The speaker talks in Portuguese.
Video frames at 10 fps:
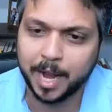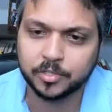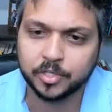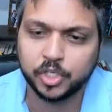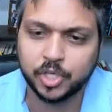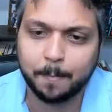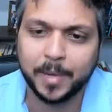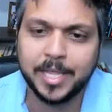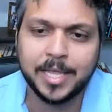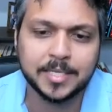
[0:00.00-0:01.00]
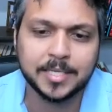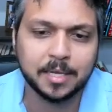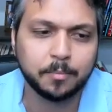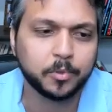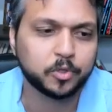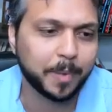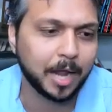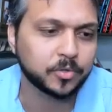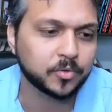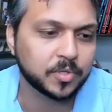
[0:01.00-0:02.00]
práticos, a gente aplica exemplos
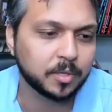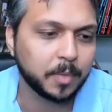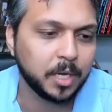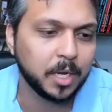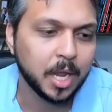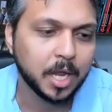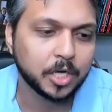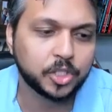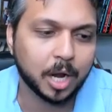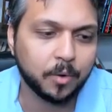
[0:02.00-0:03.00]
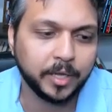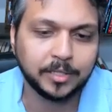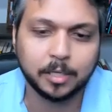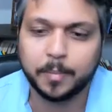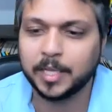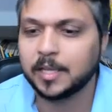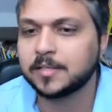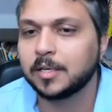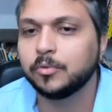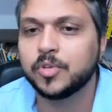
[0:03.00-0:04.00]
práticos também, já com a
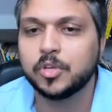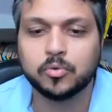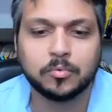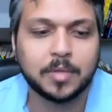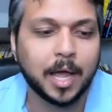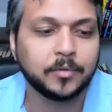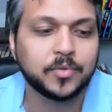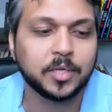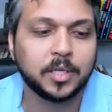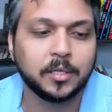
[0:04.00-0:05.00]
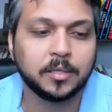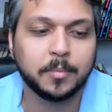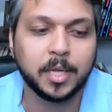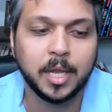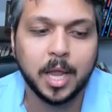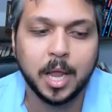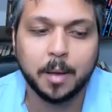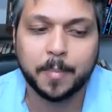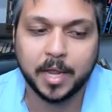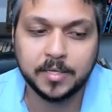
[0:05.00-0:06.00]
interpretação dos resultados aqui também.
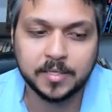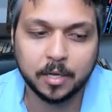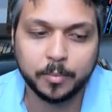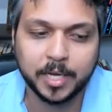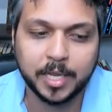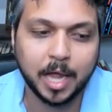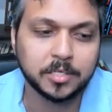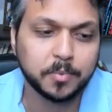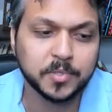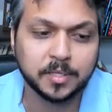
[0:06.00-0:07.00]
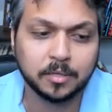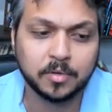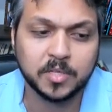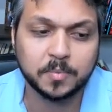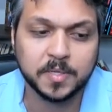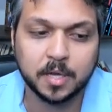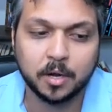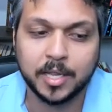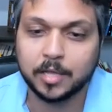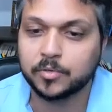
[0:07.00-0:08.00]
Para insalubridade, aposentadoria
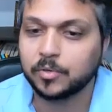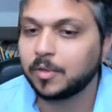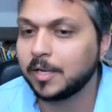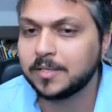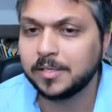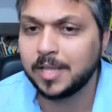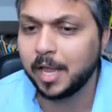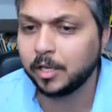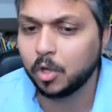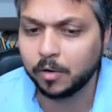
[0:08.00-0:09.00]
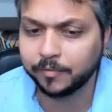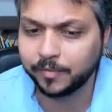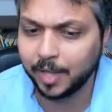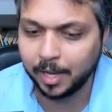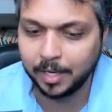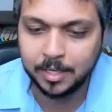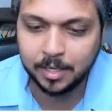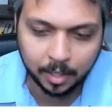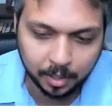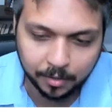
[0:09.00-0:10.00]
especial, anexo 3 da NR9 é
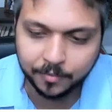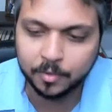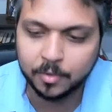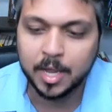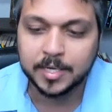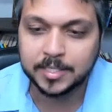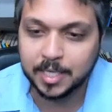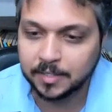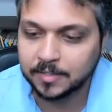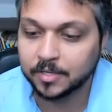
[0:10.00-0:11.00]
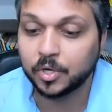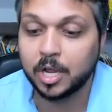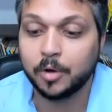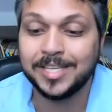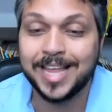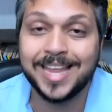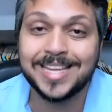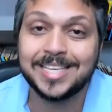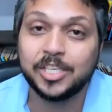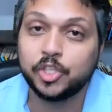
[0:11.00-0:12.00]
incrível, sensacional, e é
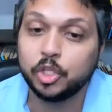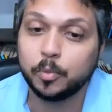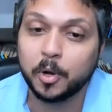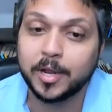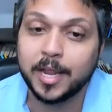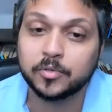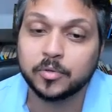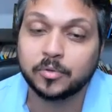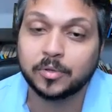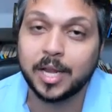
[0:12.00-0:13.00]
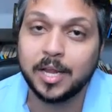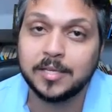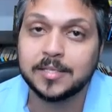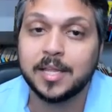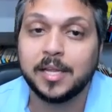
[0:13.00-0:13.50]
exigido pelo anexo 3